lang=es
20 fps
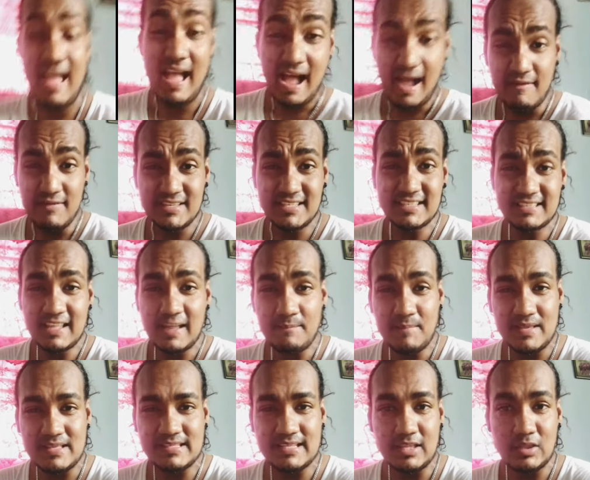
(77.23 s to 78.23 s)
A veces estás
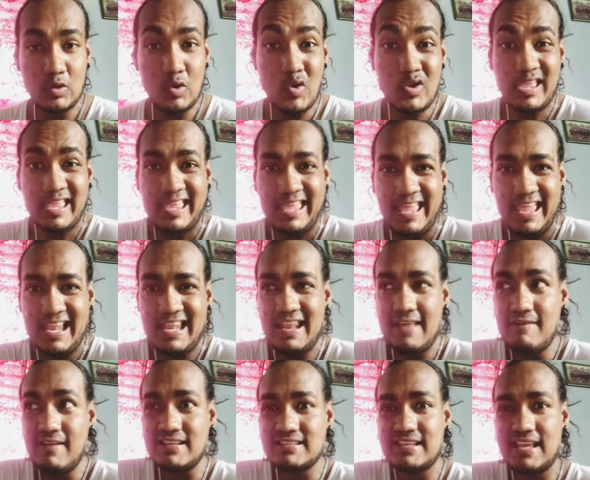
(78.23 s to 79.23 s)
pensando qué le
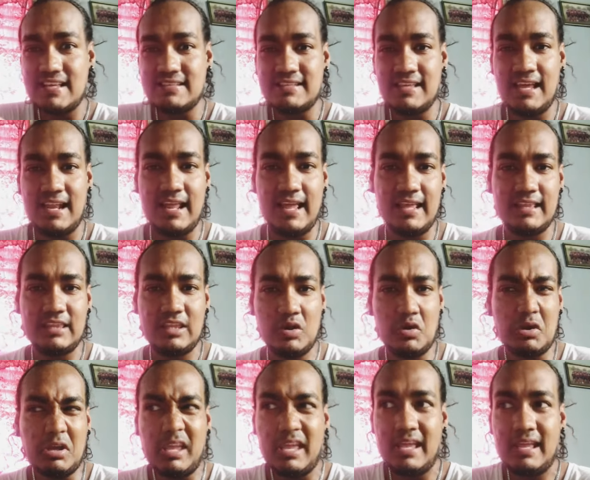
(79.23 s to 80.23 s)
vas a decir a la gente
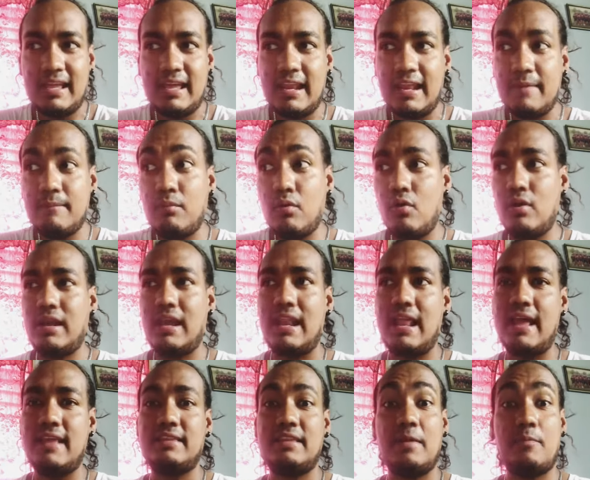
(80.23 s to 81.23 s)
o qué crees vos que la
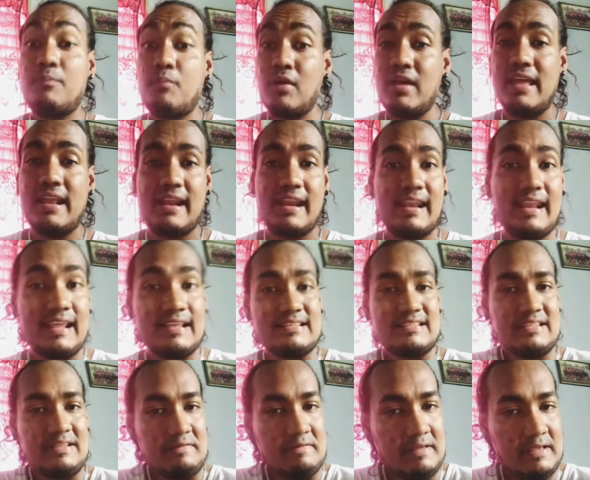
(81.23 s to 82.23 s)
gente puede
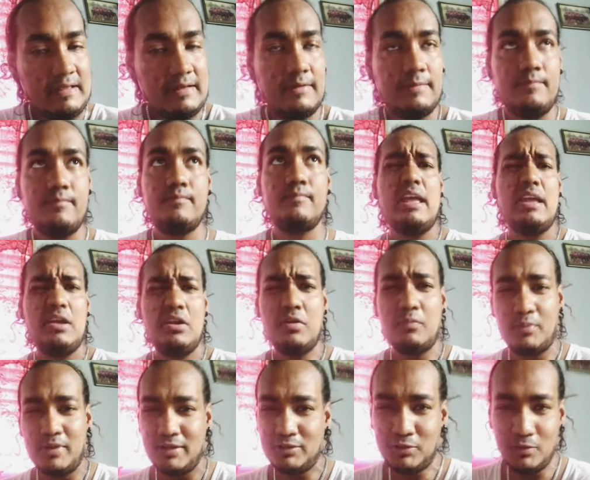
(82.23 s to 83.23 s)
recibir y lo
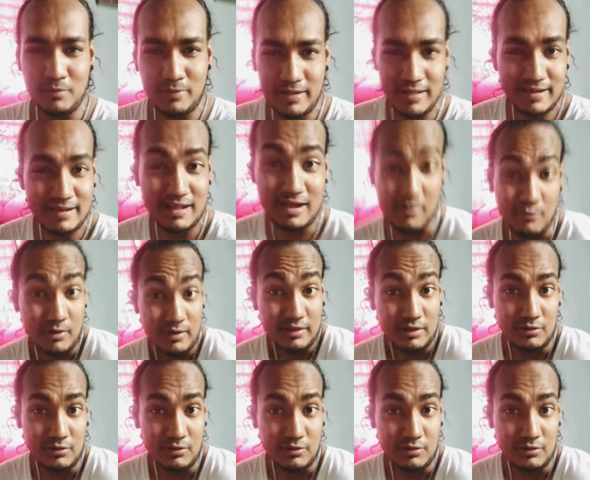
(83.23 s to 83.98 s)
puede tomar a buena